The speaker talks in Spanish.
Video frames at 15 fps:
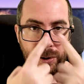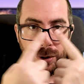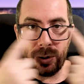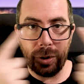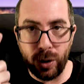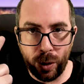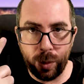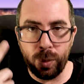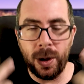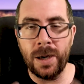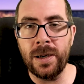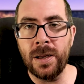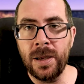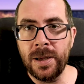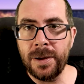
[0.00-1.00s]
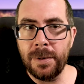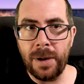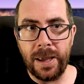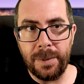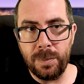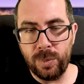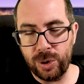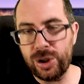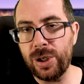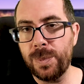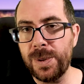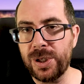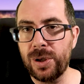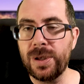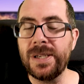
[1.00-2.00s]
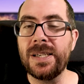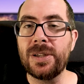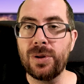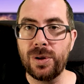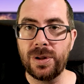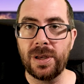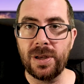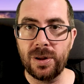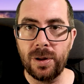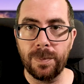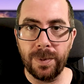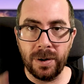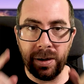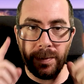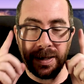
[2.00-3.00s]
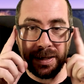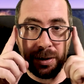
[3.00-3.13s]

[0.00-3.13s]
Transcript: Con lo cual en muchos visores estoy teniendo problemas.